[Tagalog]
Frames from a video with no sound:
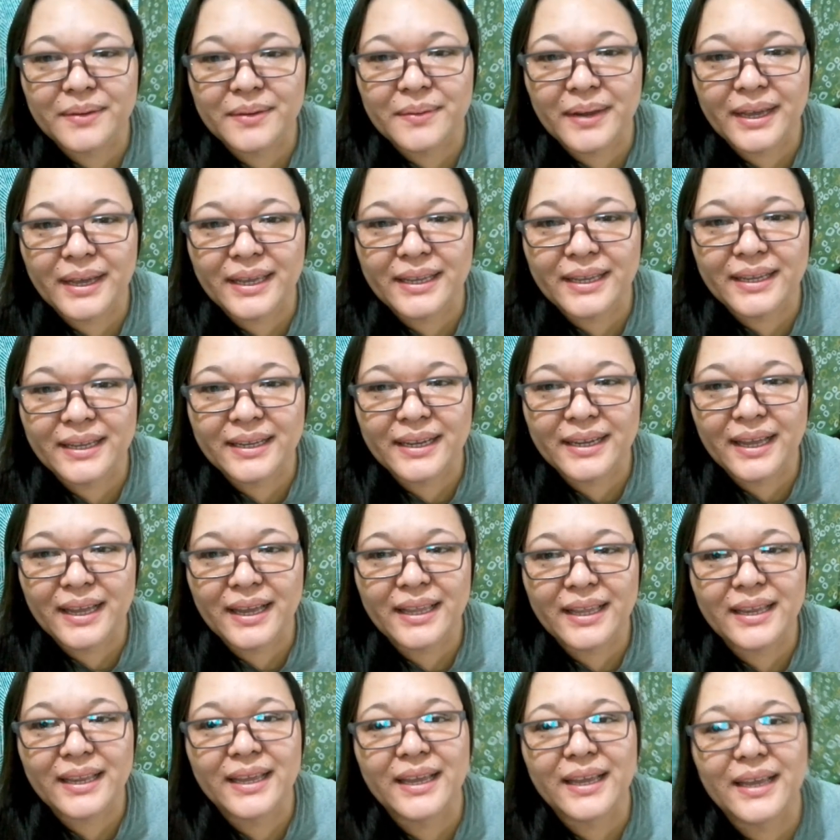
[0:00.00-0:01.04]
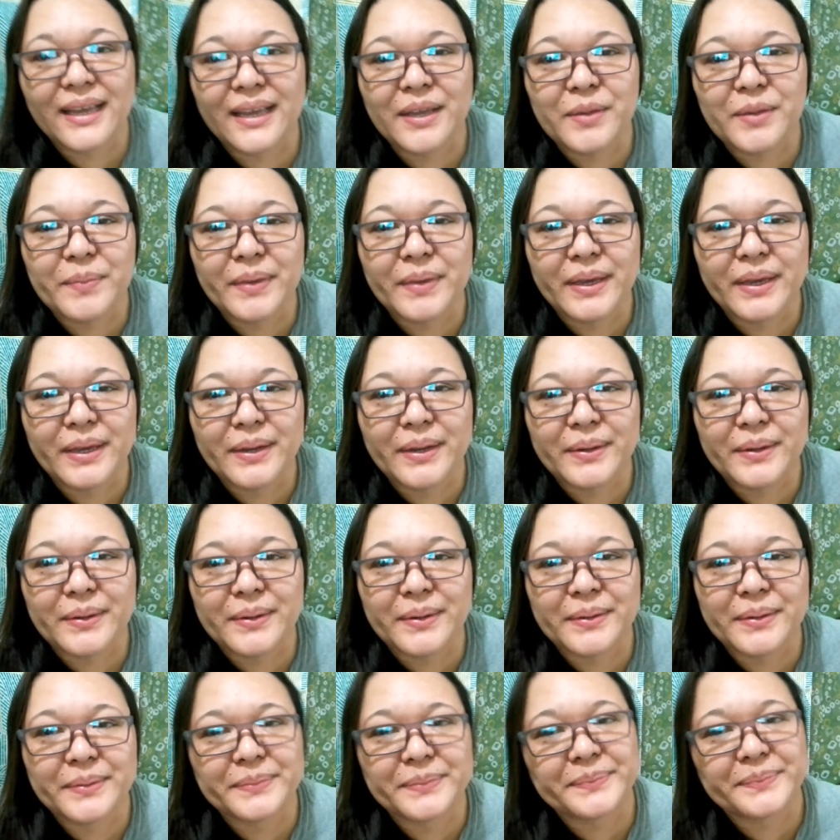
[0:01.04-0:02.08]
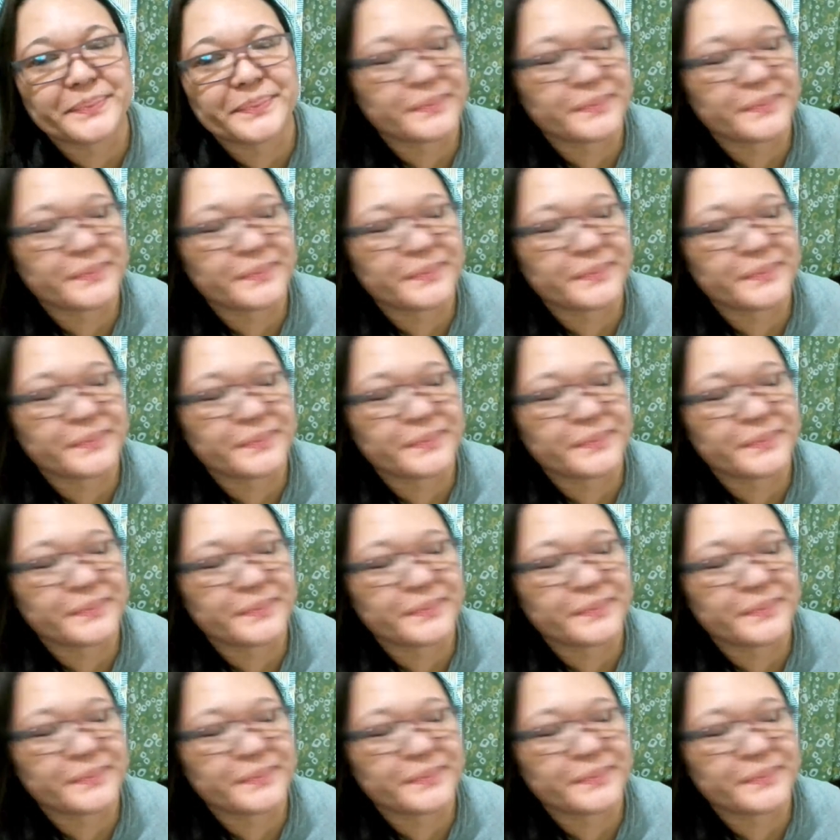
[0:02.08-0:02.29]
na gawain ng nanay. Pero,